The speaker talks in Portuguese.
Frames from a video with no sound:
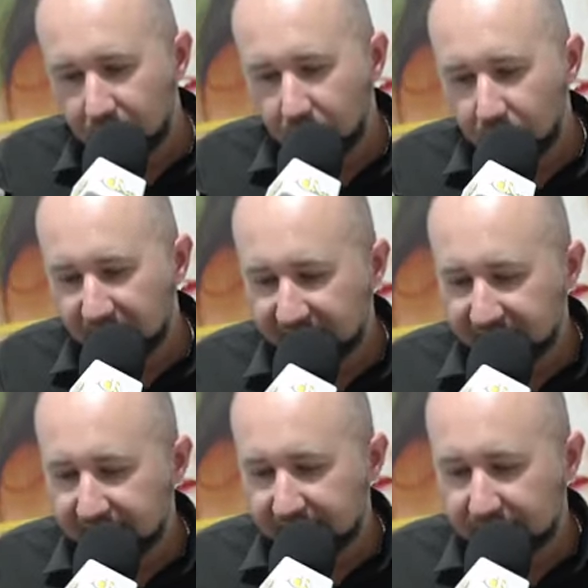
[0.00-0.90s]
Uma
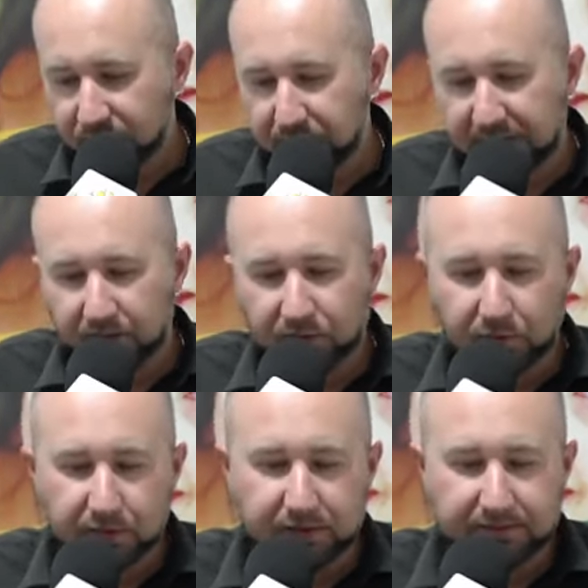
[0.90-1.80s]
fascinante
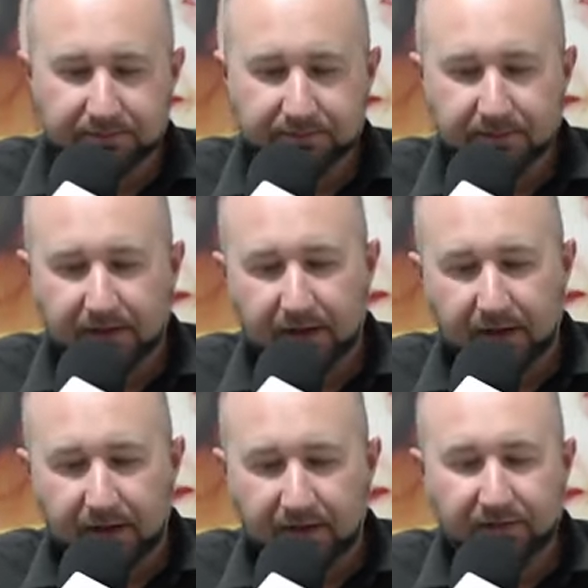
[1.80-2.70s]
pintura
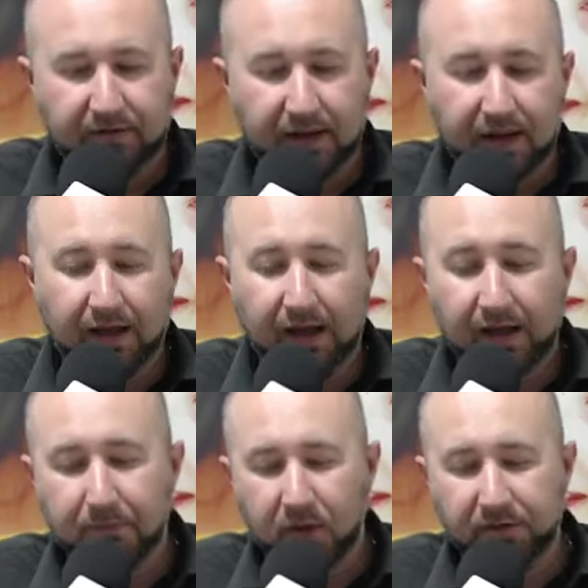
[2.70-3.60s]
está a
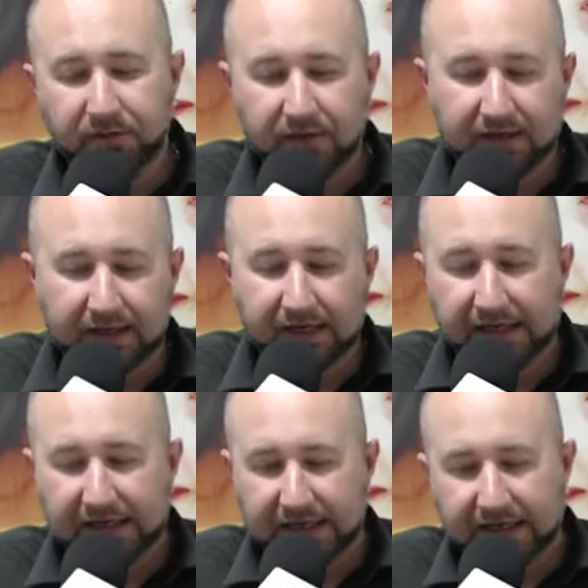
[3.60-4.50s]
mostra na
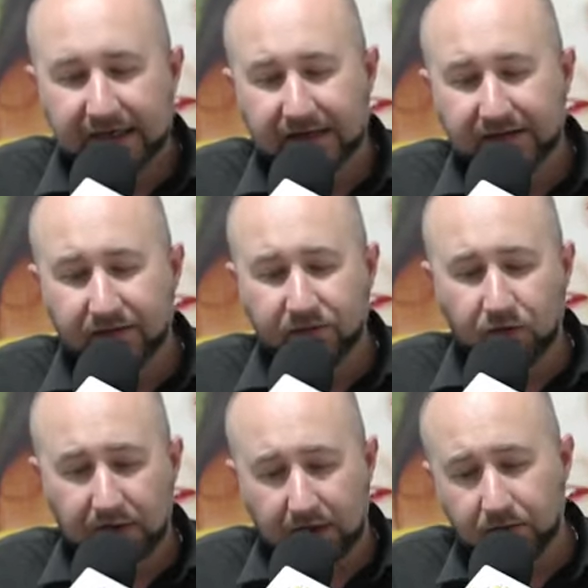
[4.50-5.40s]
Galeria
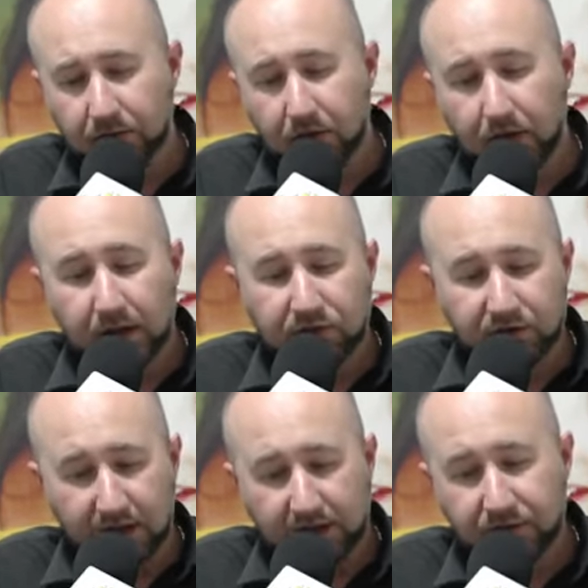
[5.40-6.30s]
Nacional de
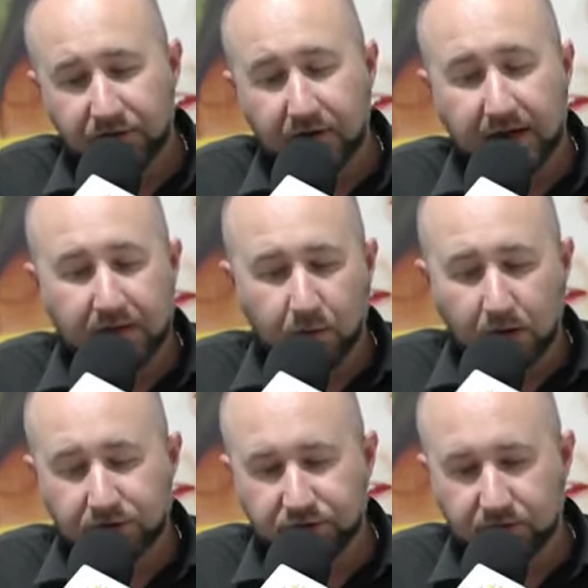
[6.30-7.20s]
Arte em
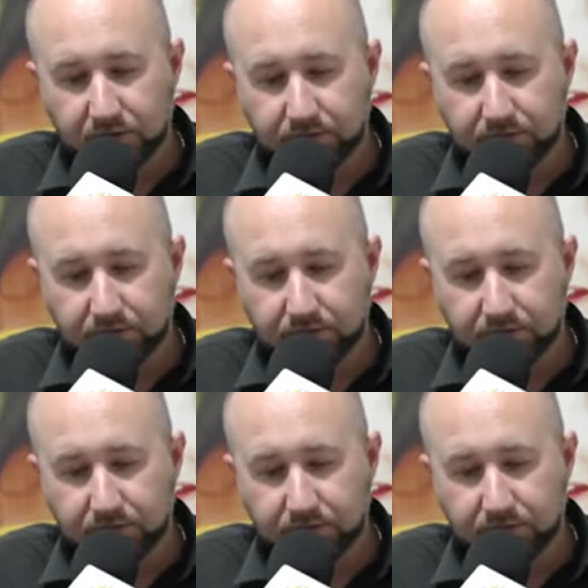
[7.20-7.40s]
Washington.